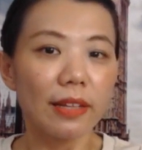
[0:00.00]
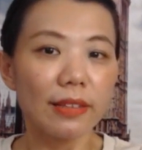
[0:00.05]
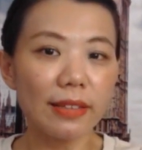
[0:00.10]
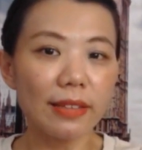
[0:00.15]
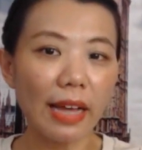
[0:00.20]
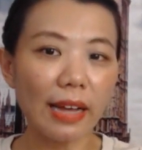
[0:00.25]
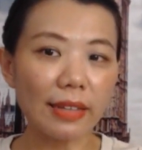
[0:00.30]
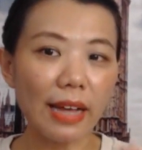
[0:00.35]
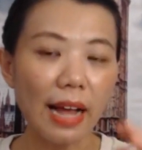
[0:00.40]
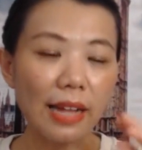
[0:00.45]

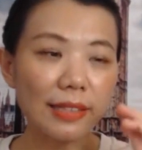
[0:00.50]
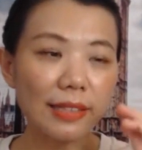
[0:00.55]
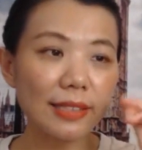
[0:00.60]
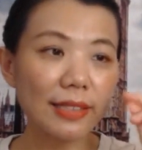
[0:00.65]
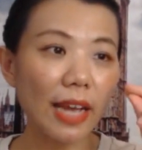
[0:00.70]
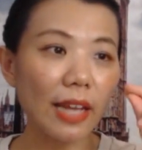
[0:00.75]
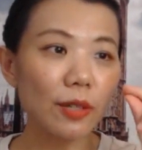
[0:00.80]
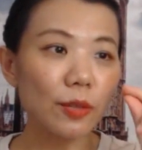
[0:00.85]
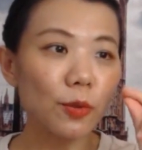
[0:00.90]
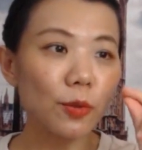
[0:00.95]
แต่การ
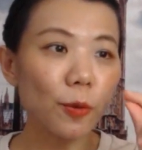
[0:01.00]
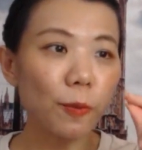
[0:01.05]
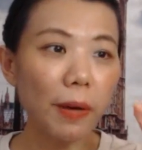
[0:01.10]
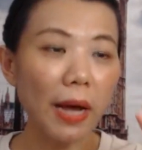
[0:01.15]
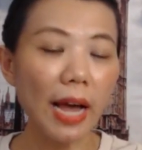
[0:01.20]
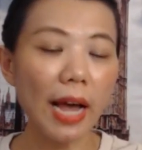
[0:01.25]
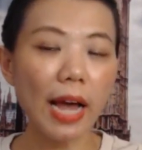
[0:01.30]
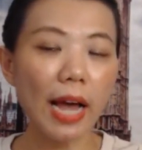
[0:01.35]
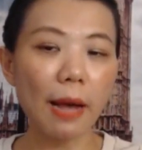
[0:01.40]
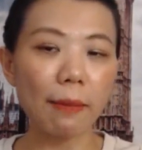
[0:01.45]
ใช้รูป
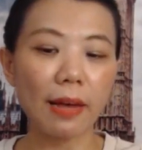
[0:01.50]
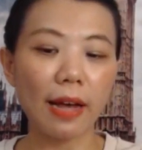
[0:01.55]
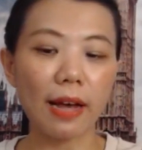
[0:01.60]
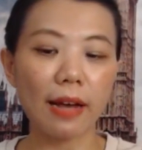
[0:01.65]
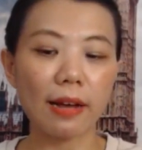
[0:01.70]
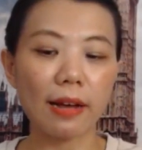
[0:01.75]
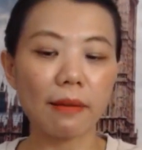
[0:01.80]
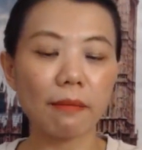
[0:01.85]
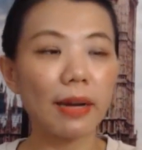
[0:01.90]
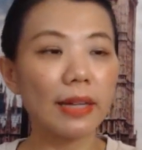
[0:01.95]
ภาพค่ะ
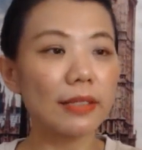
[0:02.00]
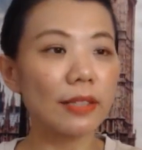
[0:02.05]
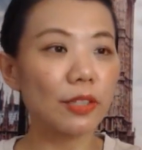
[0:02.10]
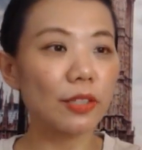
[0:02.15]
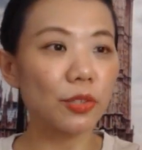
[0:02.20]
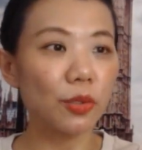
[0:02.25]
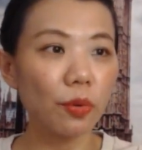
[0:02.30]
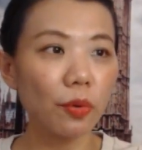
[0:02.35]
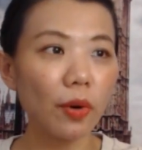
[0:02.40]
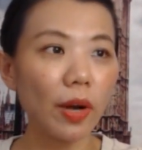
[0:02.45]
มันจะ
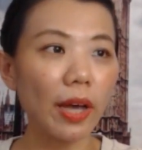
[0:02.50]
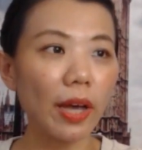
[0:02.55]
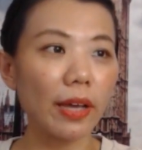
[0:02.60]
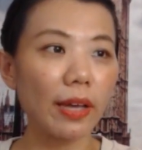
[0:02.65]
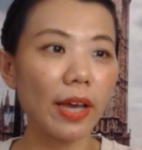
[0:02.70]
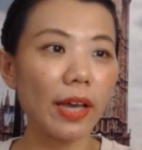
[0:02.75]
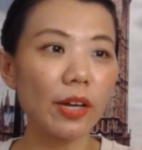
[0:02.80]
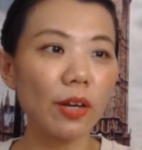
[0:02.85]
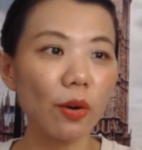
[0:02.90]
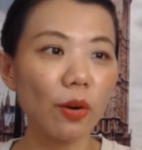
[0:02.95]
ช่วย
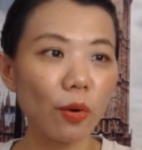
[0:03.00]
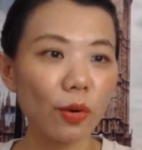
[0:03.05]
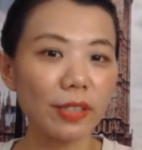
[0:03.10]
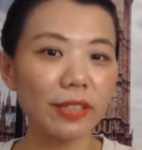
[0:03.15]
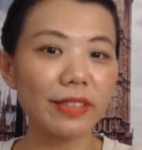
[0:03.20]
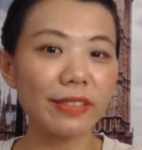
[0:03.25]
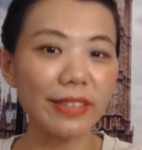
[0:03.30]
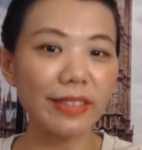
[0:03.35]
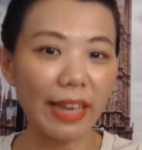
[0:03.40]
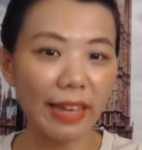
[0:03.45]
ให้คน
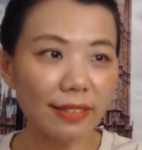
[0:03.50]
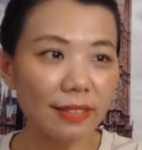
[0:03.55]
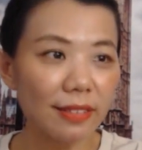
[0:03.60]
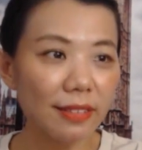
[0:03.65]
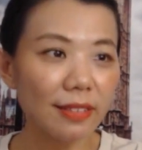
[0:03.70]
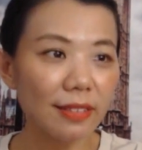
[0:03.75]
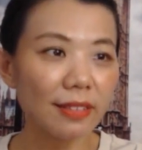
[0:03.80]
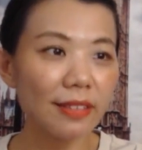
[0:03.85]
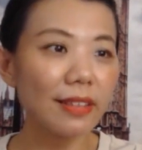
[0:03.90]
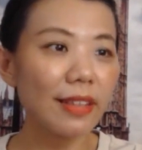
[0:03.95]
เก็ต
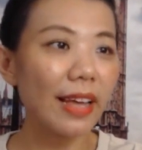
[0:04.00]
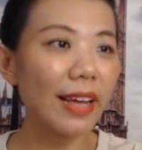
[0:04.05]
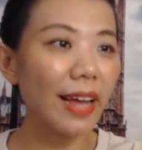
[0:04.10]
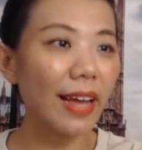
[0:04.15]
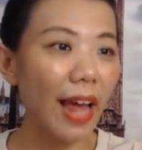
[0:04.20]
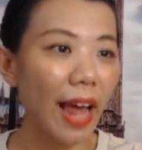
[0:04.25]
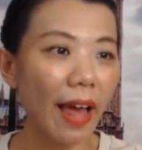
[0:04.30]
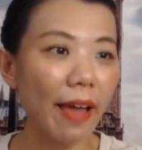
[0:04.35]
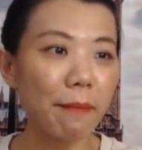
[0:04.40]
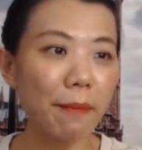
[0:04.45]
ได้
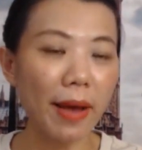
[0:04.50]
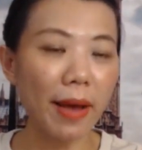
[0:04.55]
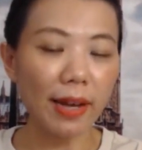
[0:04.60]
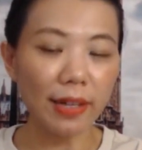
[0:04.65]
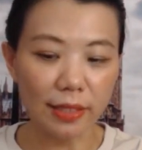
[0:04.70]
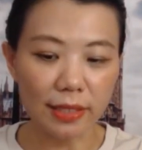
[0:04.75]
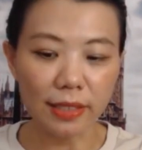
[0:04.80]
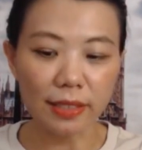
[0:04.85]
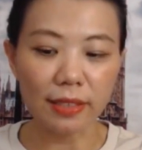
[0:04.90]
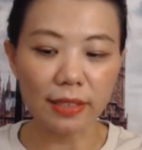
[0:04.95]
ง่ายมาก
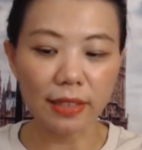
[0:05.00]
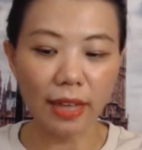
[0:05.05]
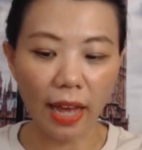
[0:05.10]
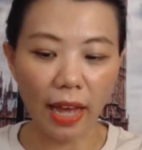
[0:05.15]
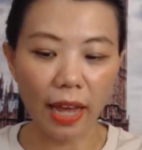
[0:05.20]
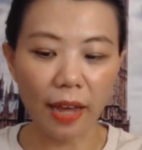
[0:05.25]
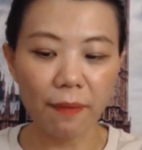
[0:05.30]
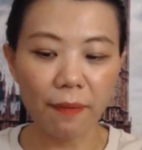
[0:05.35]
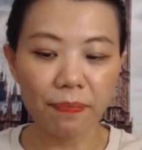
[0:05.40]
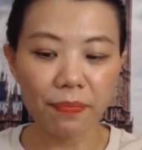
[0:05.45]
ขึ้นนะ
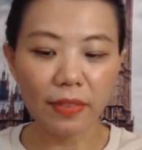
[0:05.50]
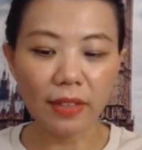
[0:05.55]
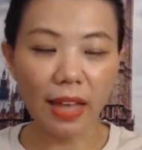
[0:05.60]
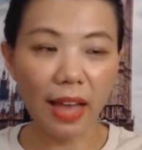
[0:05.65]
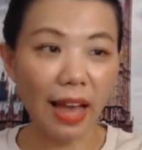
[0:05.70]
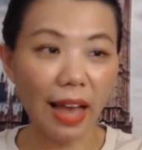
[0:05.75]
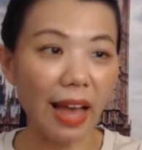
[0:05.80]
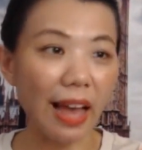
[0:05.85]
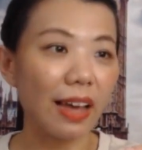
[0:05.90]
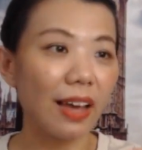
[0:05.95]
คะ
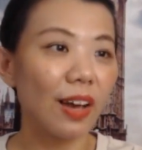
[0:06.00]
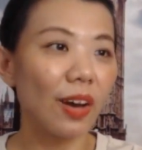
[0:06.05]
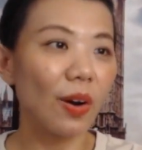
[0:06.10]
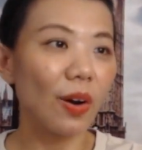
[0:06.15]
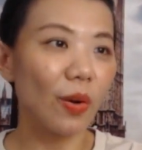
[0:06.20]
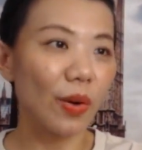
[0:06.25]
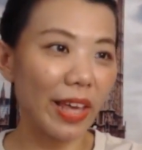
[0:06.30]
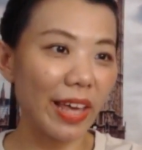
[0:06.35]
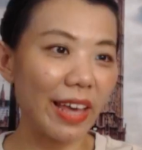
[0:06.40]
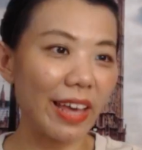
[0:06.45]
อ่ะ
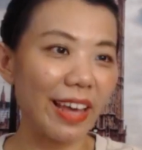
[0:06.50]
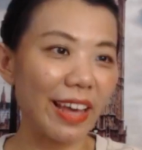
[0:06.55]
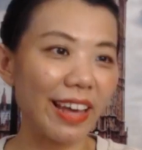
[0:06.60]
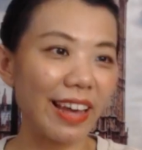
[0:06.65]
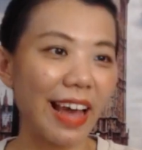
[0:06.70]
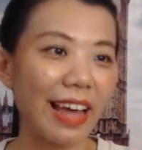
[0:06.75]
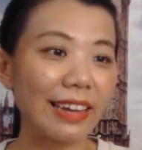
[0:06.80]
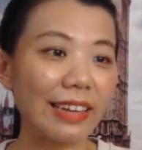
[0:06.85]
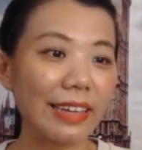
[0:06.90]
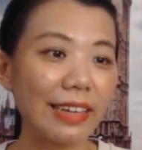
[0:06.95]
โอเค
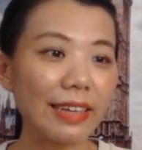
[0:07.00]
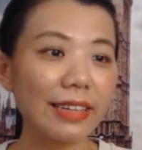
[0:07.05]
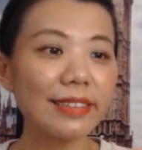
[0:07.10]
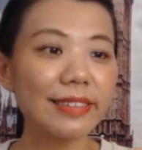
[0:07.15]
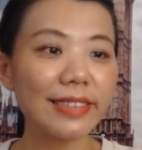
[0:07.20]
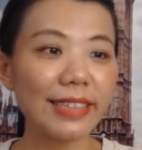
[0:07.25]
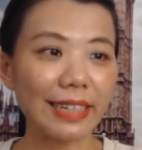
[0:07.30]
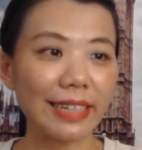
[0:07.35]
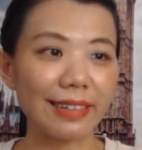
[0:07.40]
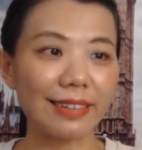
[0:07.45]
อันนี้
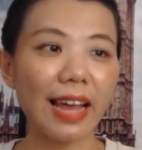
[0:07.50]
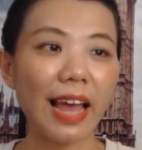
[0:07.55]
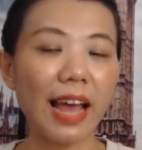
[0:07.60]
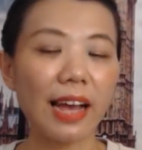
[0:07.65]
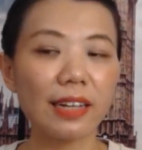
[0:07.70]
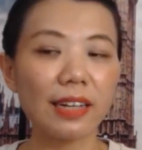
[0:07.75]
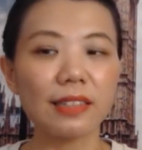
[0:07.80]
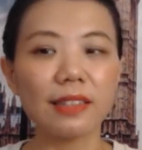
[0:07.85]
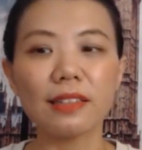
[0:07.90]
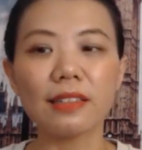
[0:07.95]
สิ่งแร
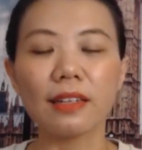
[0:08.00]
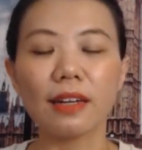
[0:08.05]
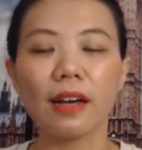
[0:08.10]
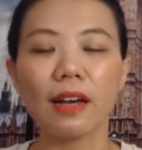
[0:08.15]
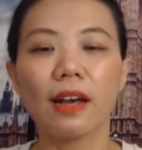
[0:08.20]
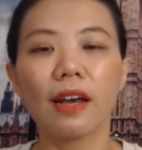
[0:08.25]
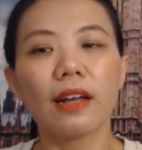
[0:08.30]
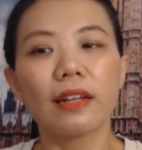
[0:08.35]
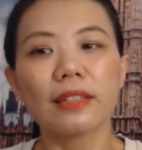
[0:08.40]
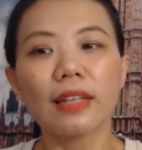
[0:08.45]
กคือ
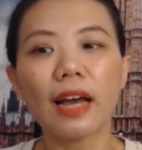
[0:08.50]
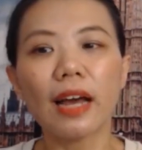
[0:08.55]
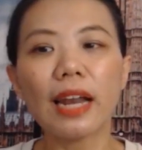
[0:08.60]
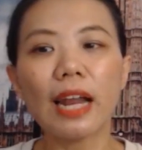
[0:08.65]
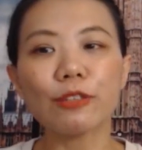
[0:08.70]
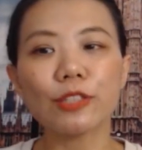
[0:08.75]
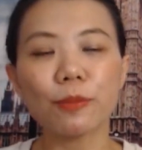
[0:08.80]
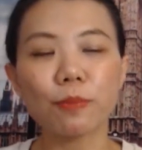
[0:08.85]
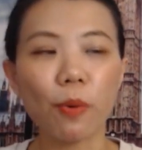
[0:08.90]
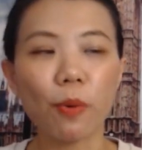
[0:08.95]
ถ้า
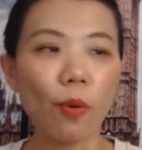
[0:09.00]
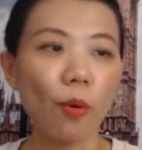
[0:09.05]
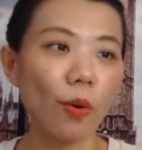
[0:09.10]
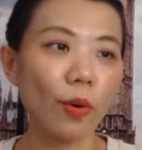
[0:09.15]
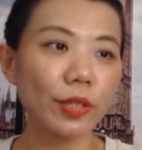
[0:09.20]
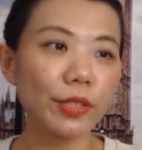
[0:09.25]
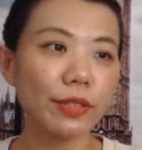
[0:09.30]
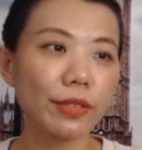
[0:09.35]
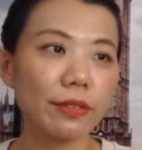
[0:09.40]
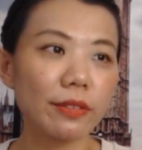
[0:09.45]
เราจะโพ
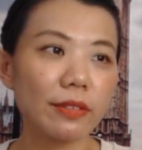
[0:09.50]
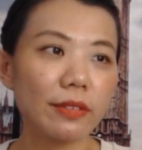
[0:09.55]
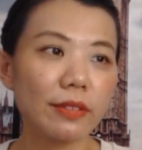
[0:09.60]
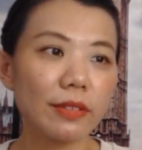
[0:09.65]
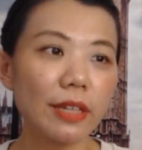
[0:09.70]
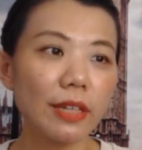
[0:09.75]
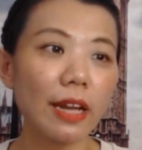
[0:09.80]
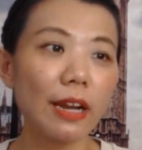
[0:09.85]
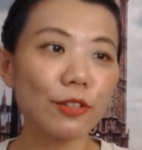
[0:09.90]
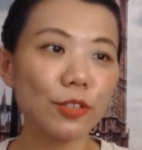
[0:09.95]
ส
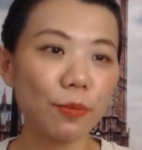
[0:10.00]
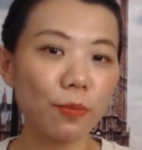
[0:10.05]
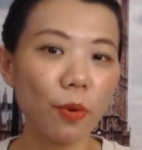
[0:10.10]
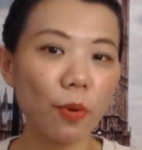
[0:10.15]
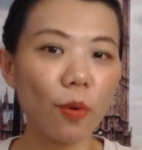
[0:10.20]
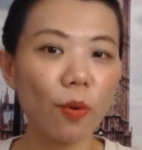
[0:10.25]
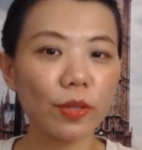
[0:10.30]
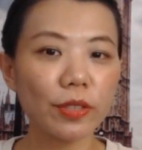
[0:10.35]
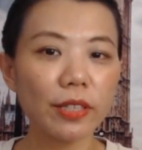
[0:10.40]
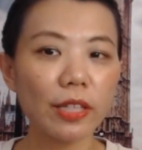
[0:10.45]
ถ้าเราจะโพ
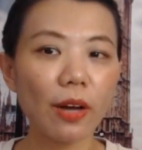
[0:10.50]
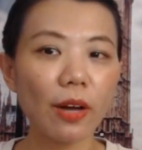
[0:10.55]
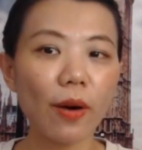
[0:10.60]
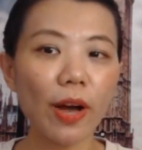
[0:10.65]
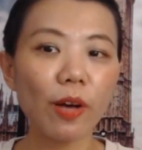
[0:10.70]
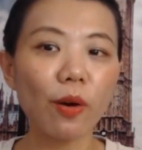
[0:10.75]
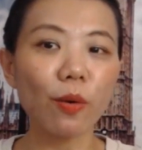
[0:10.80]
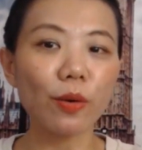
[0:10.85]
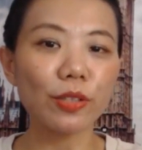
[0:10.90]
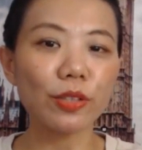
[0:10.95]
สเรา
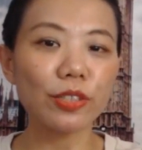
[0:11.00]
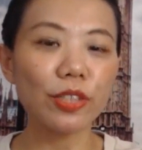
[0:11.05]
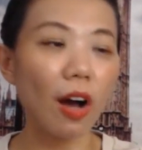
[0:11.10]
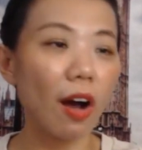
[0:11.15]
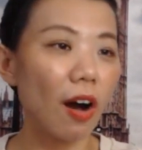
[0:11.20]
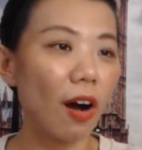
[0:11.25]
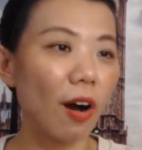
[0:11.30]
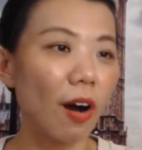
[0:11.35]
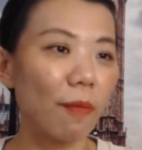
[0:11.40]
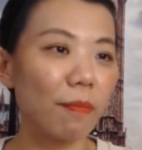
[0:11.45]
ให้คนช
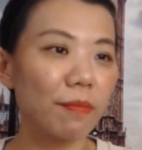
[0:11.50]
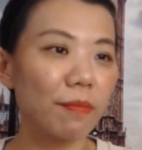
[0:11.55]
อบ